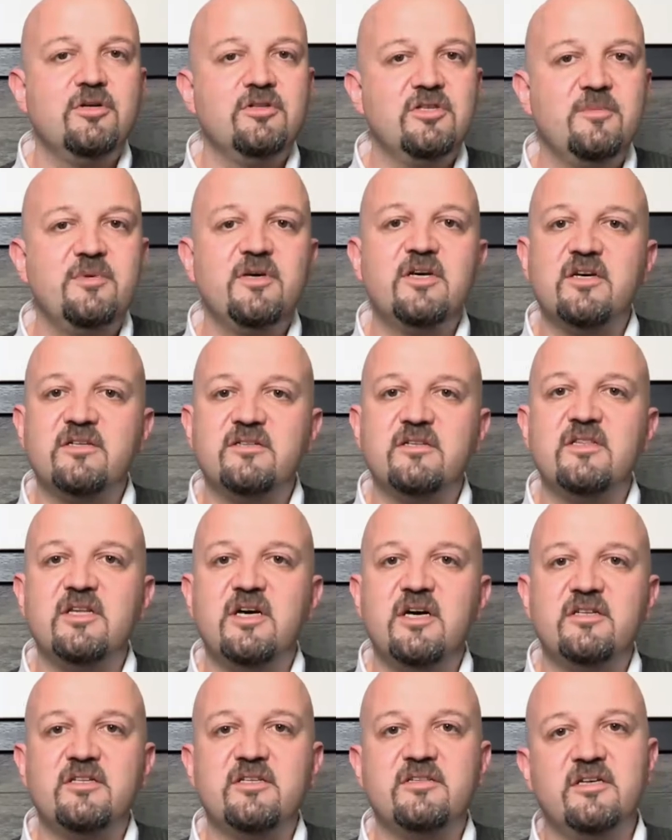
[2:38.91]
Tabii
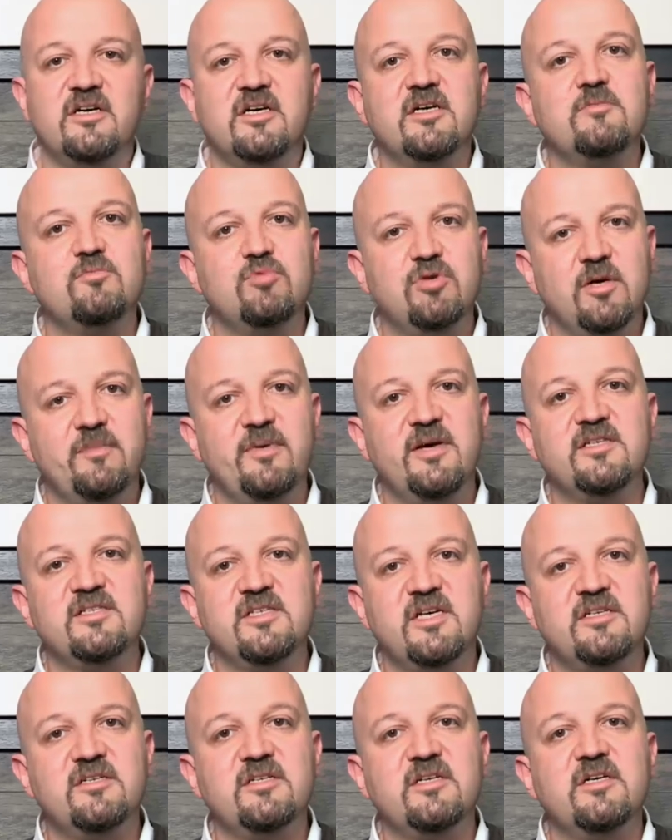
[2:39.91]
kadınlarda da buna
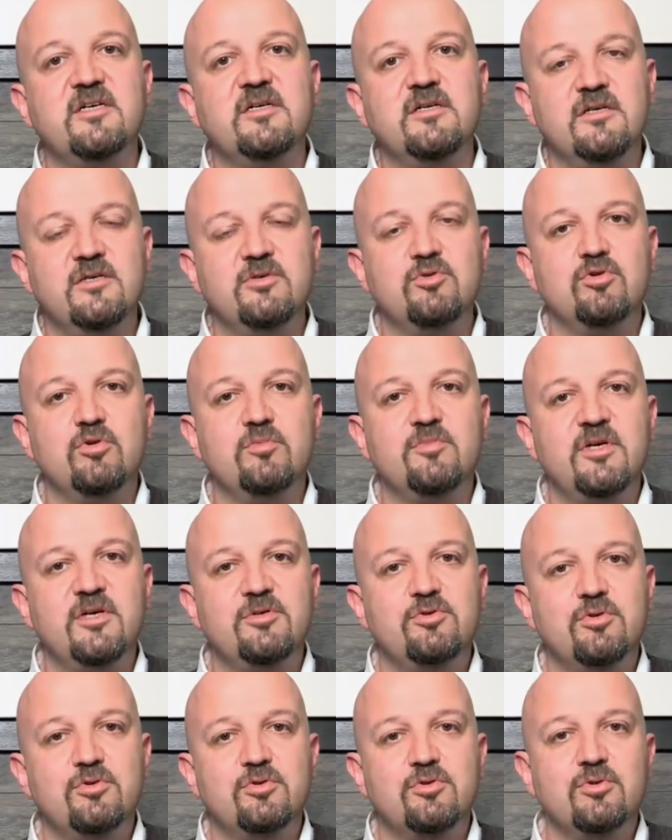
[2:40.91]
benzer e, durumlar
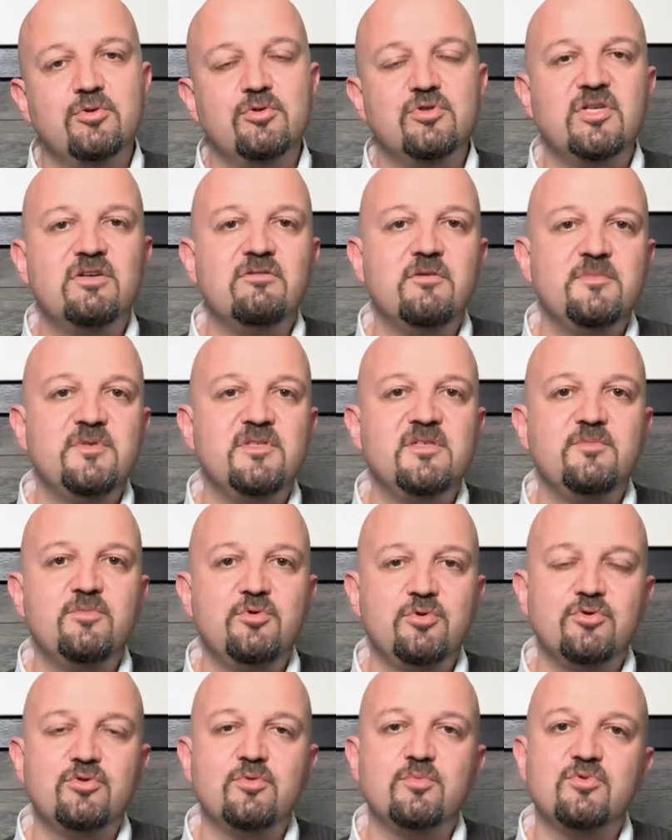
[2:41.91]
söz konusu ama bizim
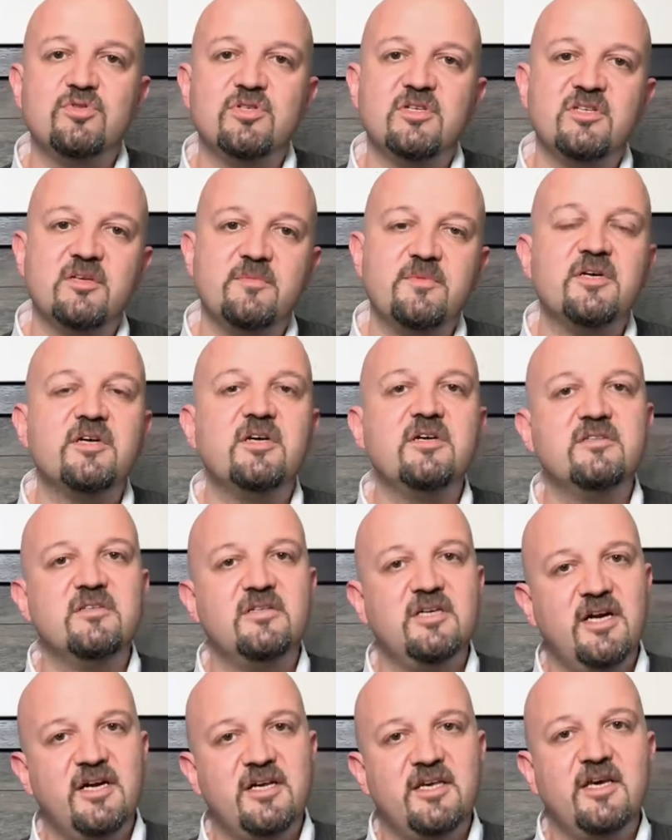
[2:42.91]
yurdumuzda tabii kadın
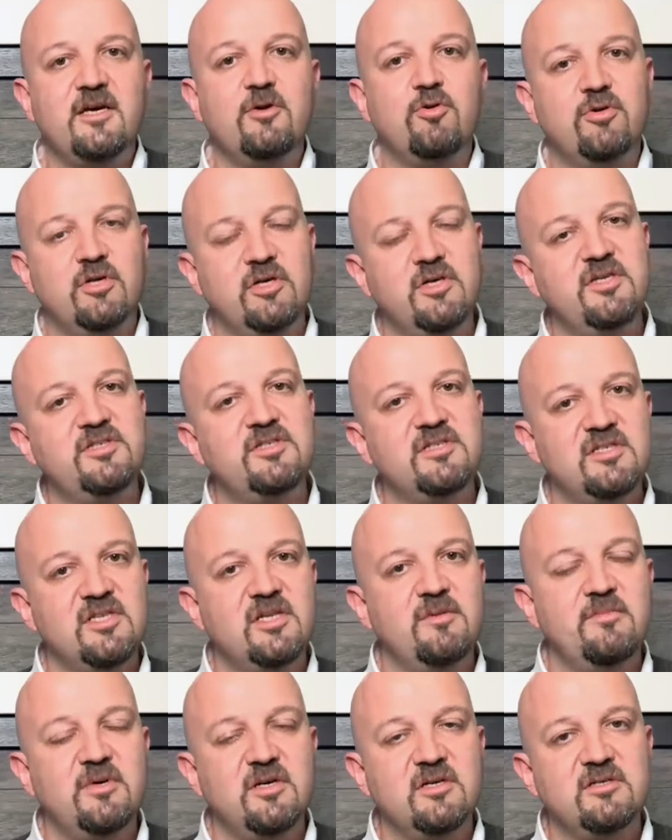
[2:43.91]
erkek oranı
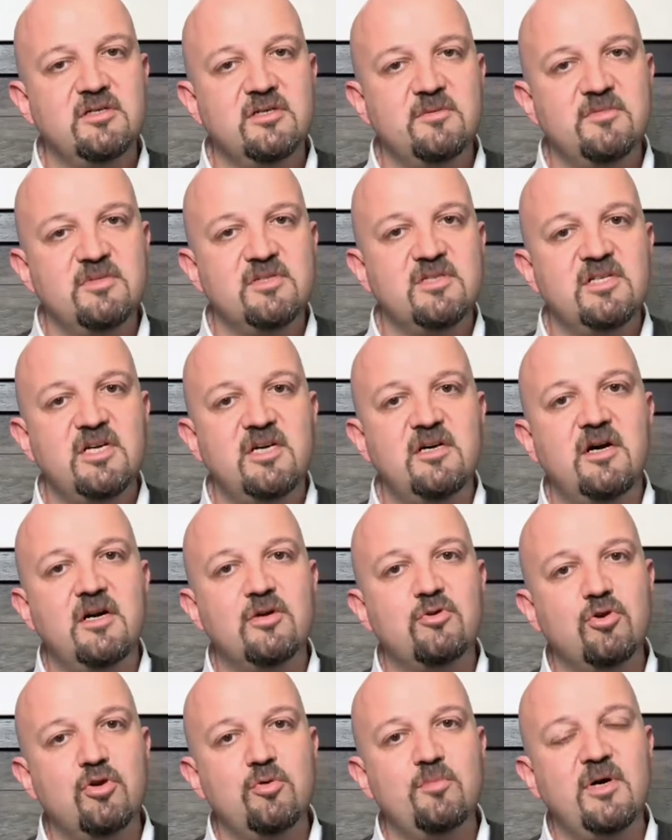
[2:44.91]
açısından baktığımızda
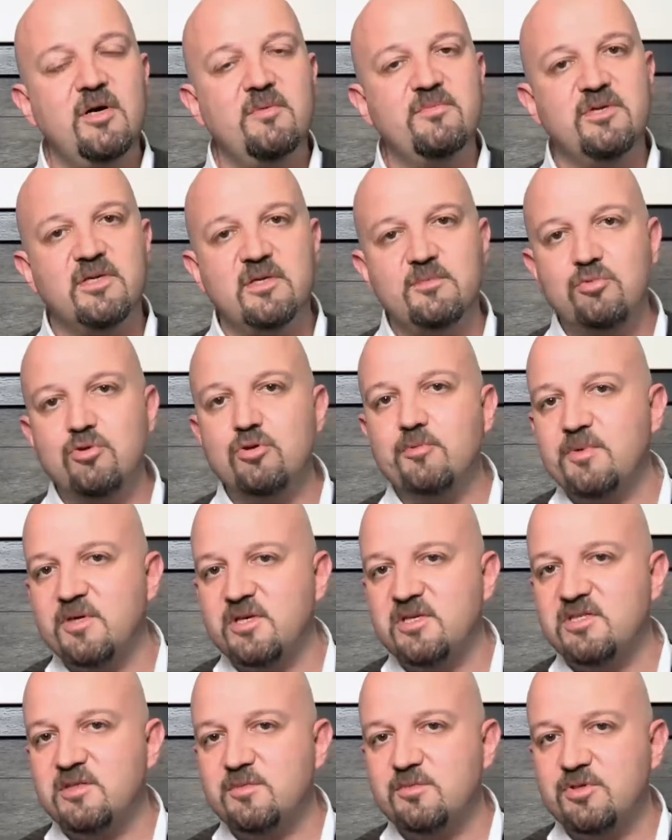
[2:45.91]
alkol bağımlılarının büyük bir
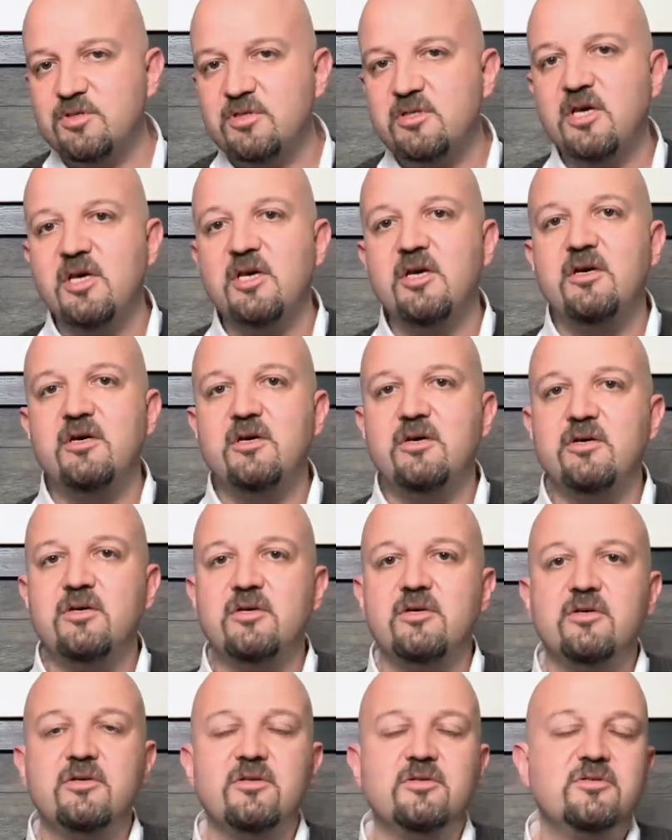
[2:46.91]
kısmının
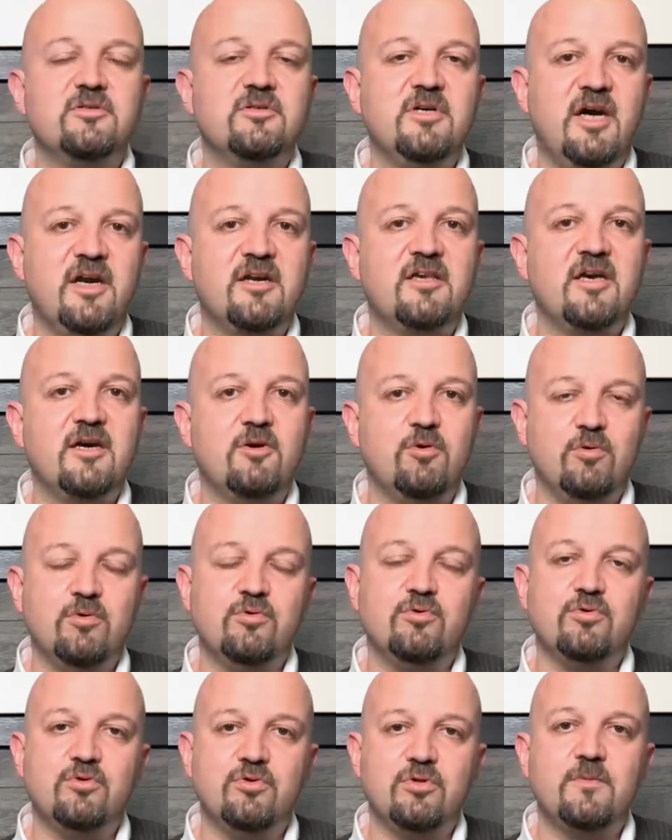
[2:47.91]
e, erkek
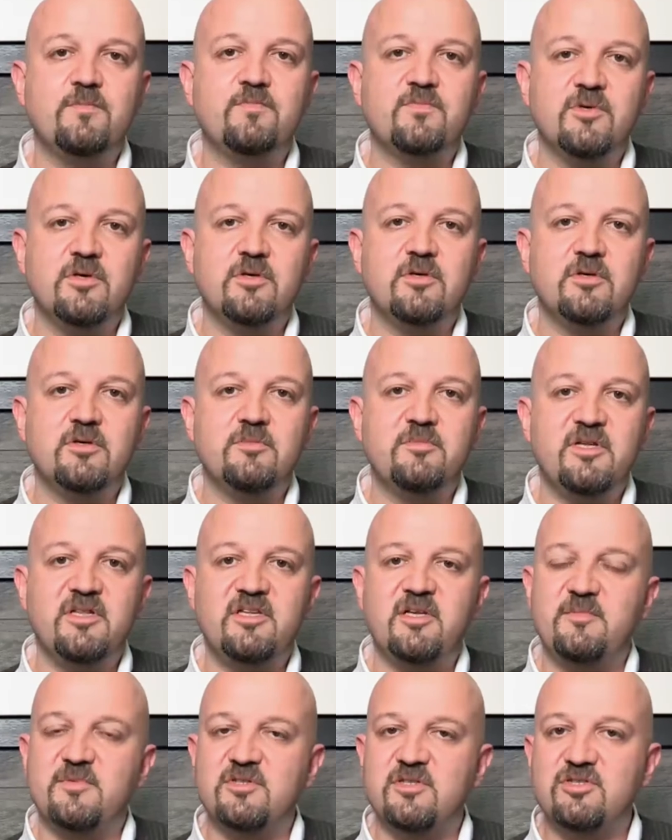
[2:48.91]
olduğunu e,
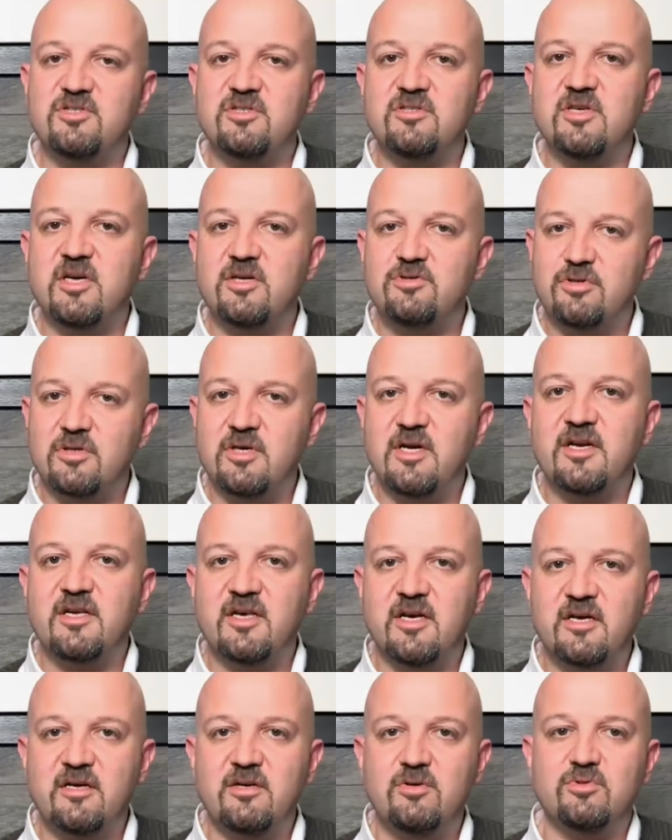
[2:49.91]
bildiğimiz için daha çok
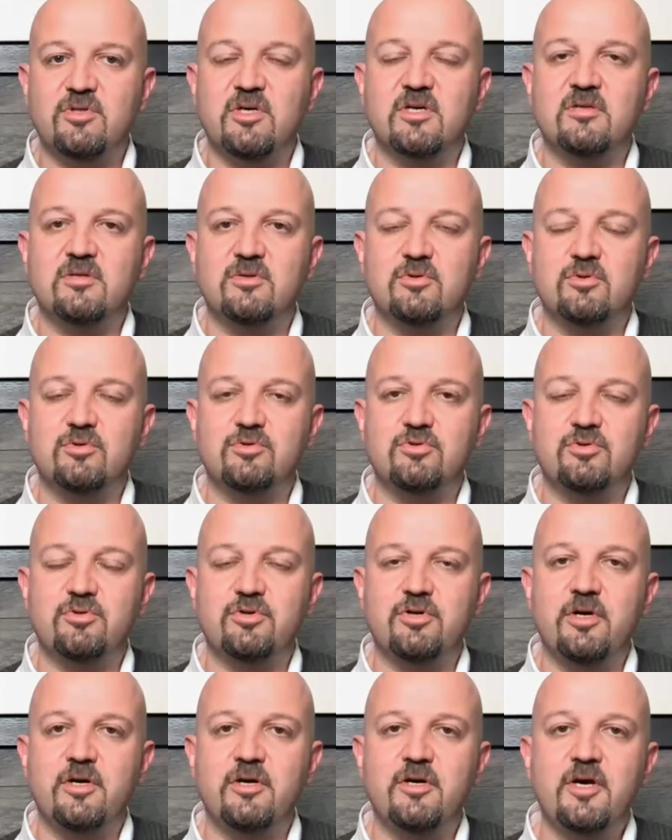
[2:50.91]
erkek odaklı
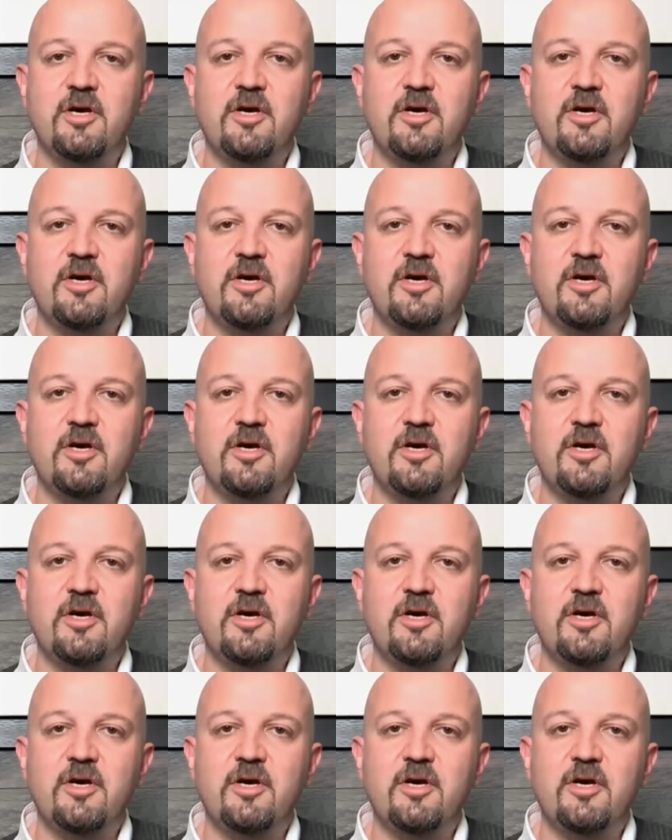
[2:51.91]
konuşuluyor.